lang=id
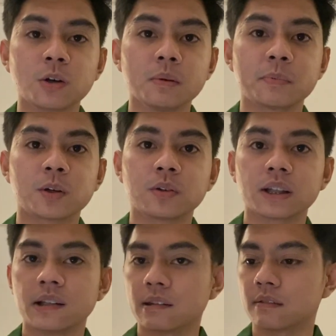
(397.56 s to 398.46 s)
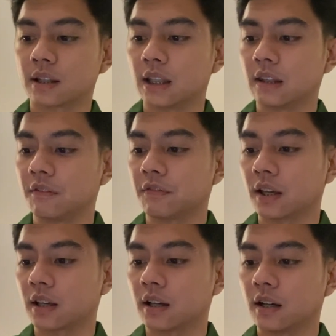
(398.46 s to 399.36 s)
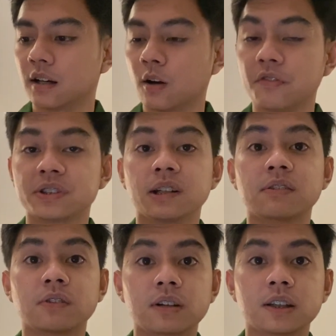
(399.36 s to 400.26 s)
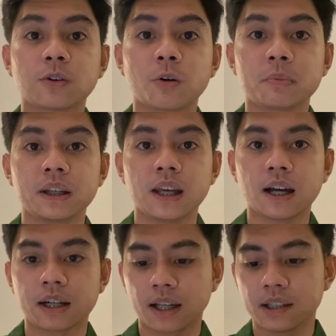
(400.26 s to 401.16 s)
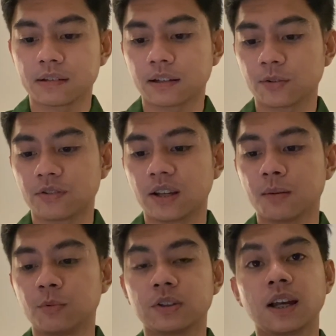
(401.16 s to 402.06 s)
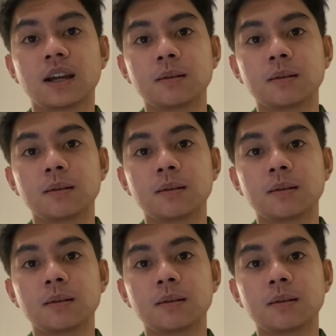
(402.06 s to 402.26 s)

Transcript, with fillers: gue beli produknya di Skintific uh, eh, Official Store di Tokopedia, harganya 133.000.